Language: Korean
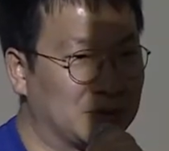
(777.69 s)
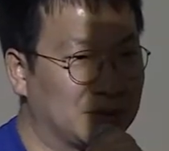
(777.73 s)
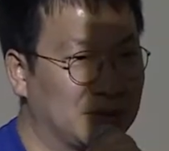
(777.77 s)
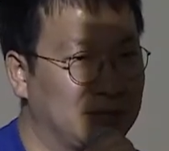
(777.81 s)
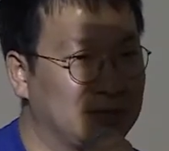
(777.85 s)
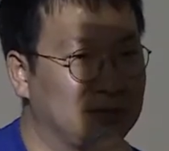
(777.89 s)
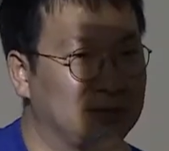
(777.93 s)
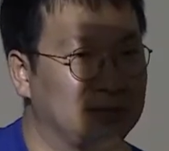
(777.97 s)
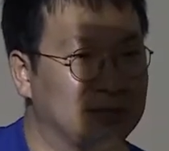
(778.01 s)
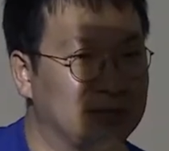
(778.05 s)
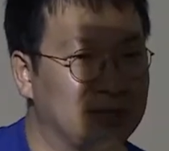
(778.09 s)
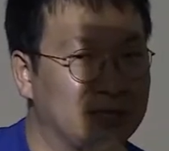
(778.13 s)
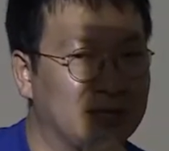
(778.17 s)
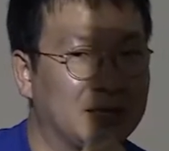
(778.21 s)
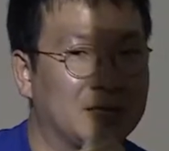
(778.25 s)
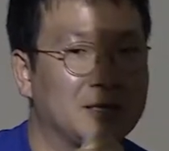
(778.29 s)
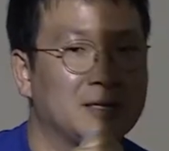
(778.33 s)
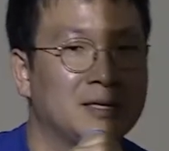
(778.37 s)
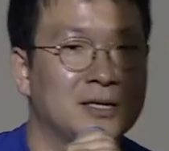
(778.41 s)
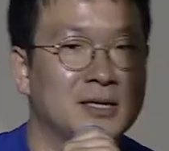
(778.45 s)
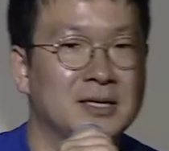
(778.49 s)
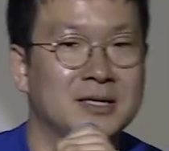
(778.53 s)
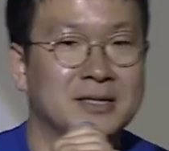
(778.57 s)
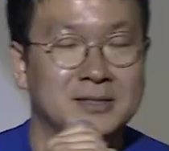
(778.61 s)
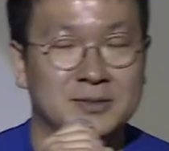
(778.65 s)
그래서 이제
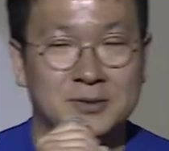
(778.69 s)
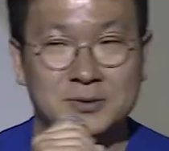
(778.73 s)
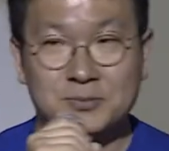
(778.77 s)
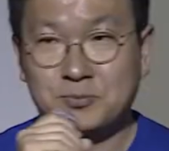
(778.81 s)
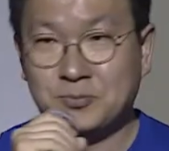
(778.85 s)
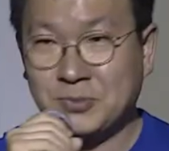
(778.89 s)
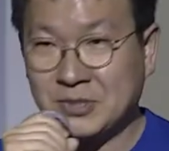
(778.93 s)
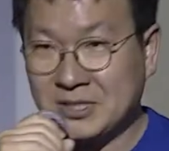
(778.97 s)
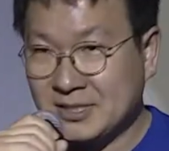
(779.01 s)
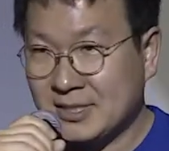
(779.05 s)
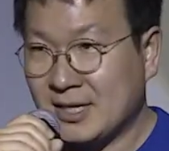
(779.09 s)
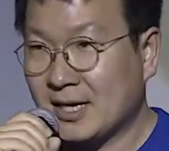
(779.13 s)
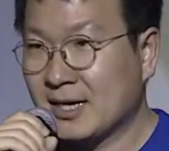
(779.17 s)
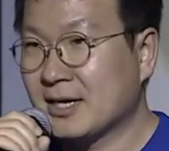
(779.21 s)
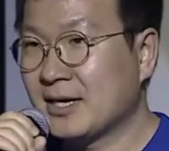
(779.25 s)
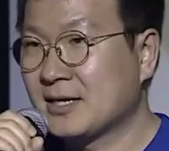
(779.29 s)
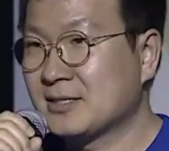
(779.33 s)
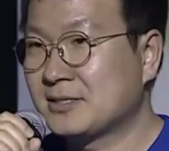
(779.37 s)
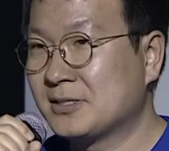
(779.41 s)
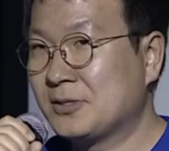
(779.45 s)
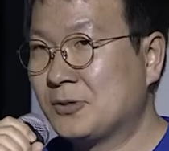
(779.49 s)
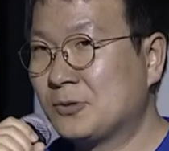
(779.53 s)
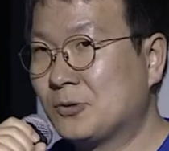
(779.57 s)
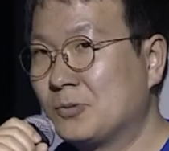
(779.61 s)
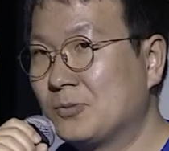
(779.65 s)
그 비슷하게
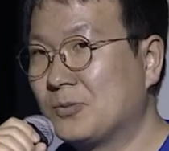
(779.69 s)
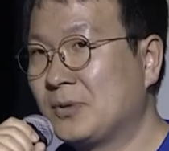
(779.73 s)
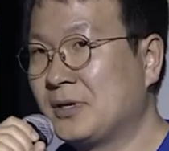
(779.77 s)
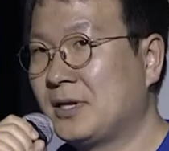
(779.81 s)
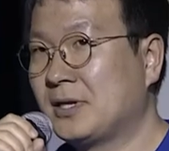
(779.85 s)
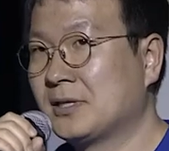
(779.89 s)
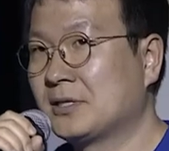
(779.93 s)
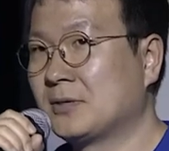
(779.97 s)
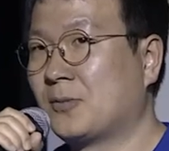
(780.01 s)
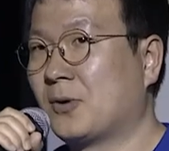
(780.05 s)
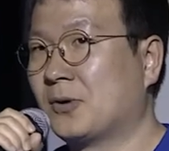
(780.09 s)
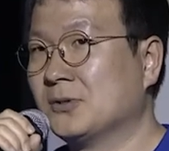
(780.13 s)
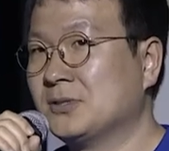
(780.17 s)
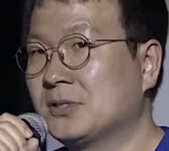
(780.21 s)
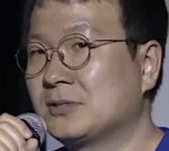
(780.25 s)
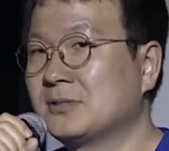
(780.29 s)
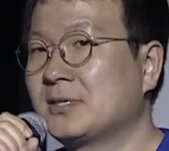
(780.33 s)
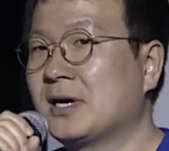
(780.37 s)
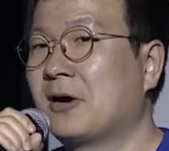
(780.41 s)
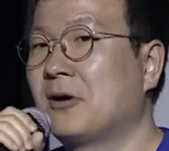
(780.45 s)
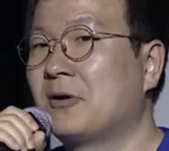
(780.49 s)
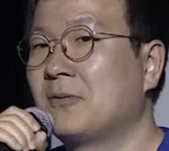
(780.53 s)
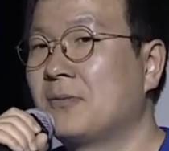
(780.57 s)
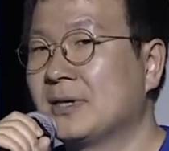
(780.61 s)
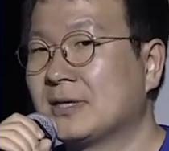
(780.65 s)
실리콘밸리에서 먼저
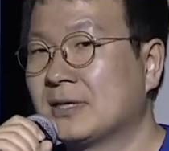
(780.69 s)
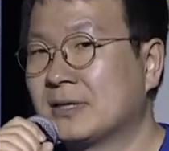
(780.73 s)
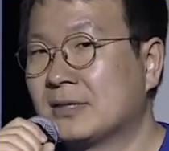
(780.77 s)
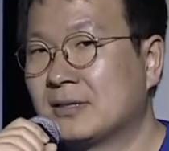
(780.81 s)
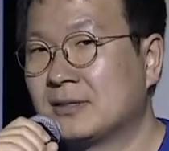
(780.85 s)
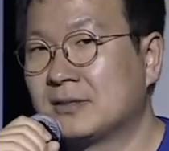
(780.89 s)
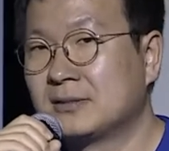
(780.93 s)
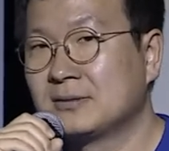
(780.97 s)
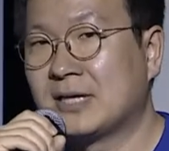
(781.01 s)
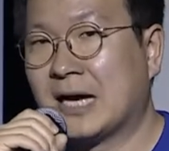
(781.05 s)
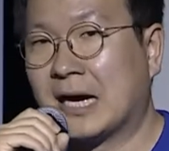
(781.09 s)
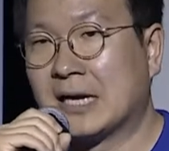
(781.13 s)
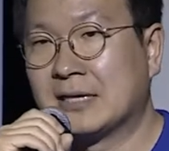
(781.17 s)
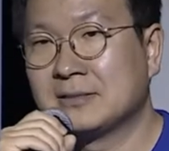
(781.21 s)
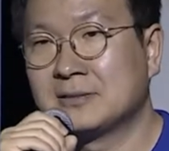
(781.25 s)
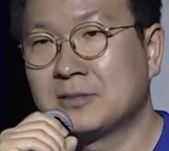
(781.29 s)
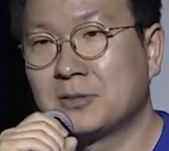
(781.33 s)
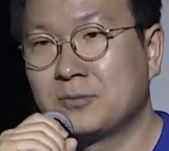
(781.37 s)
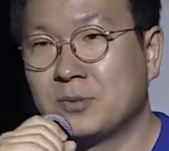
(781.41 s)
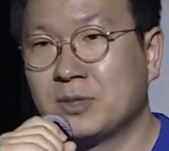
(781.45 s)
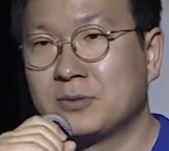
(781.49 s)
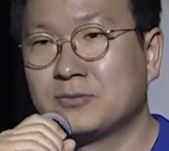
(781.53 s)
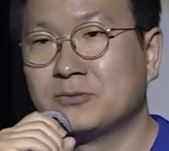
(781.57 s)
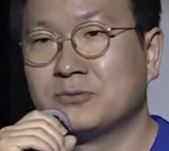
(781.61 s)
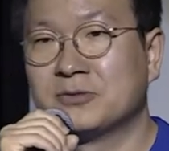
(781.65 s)
창업했던 다른
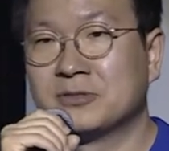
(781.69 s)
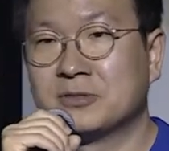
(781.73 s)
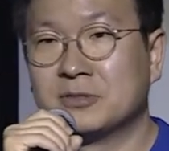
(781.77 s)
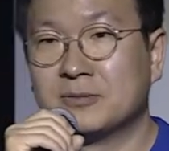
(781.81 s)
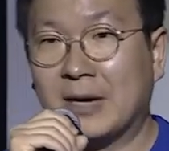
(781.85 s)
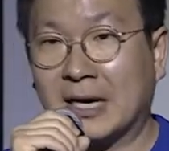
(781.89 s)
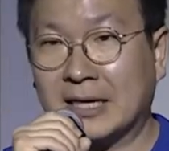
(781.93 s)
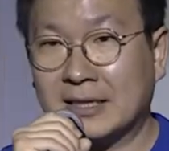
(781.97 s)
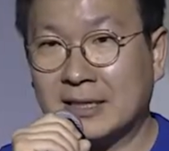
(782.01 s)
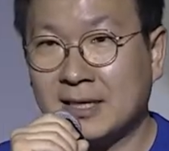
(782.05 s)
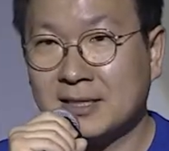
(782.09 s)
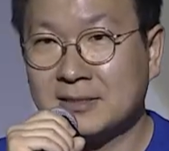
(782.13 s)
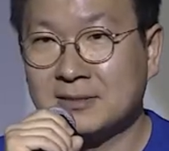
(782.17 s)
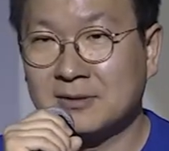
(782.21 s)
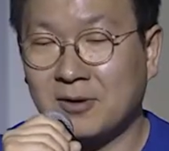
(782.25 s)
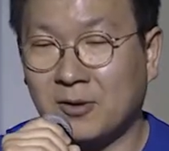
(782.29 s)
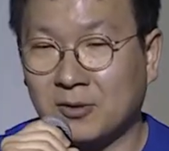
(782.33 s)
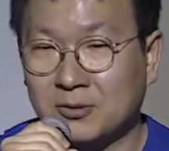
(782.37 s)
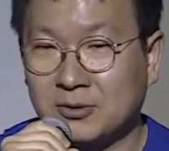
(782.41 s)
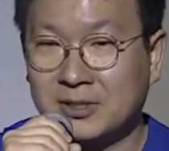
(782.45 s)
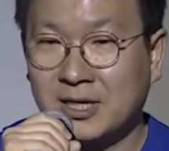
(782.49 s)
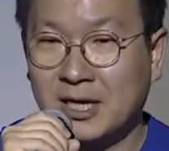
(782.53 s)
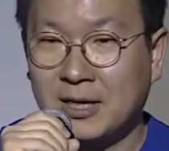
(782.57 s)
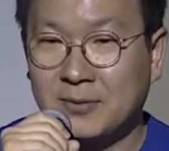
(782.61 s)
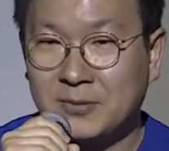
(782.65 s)
선배분들을 만나서
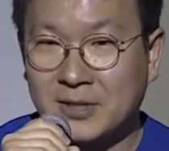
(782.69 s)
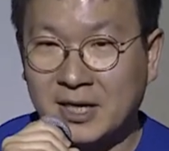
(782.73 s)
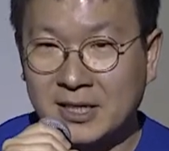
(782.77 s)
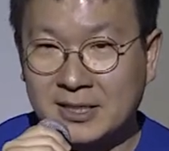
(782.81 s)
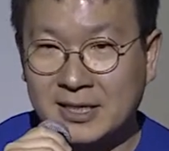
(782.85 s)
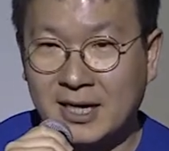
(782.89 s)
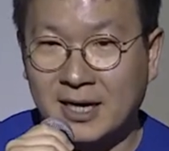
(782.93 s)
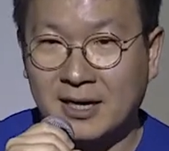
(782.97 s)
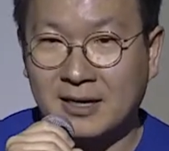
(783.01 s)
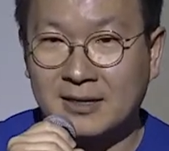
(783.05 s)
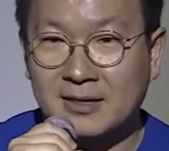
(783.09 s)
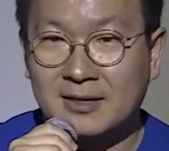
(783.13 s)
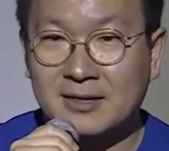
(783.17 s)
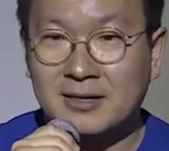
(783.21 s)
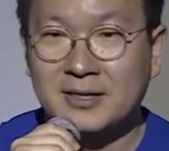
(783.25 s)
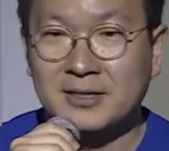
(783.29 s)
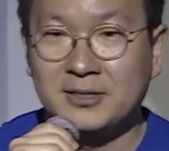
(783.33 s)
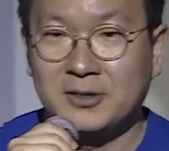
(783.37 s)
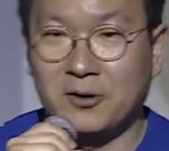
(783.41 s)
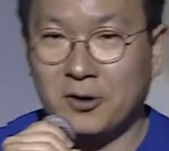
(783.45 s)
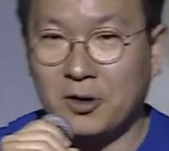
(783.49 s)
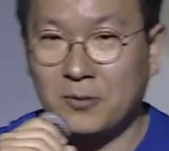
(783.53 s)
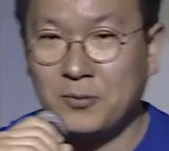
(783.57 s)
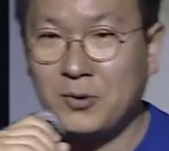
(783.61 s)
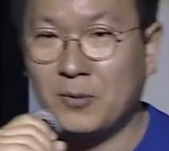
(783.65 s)
어떻게 하면 되냐
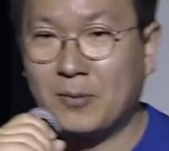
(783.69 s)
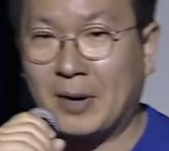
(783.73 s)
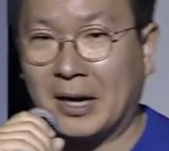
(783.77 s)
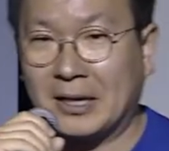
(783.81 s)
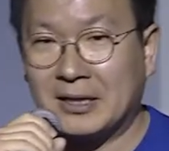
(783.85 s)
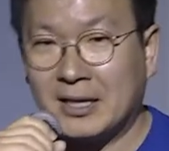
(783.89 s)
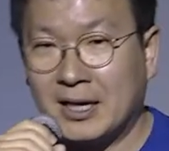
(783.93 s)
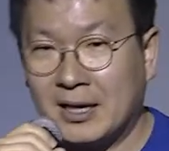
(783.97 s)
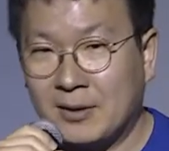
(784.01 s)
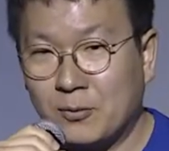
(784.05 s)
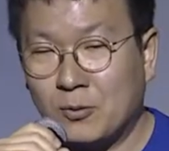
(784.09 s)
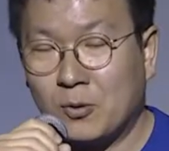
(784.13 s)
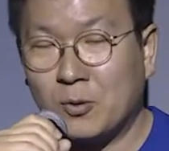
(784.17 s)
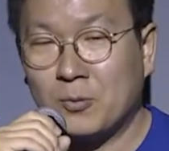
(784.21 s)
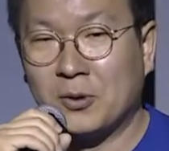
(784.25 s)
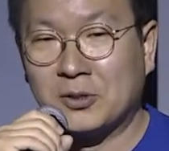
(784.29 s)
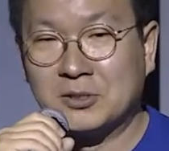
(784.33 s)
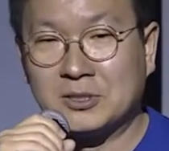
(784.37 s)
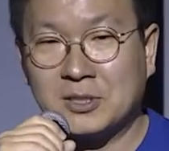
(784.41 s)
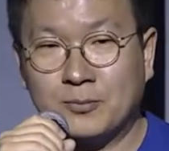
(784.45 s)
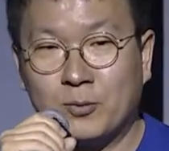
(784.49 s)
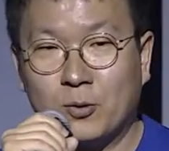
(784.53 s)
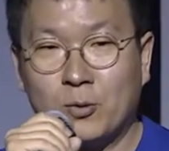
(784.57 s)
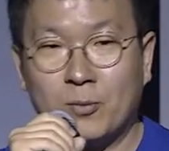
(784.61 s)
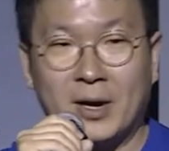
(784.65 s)
여러 명 만나보고
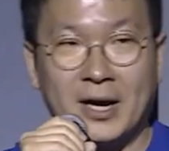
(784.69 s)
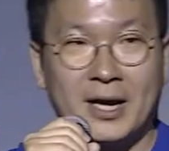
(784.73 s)
면접 보고 막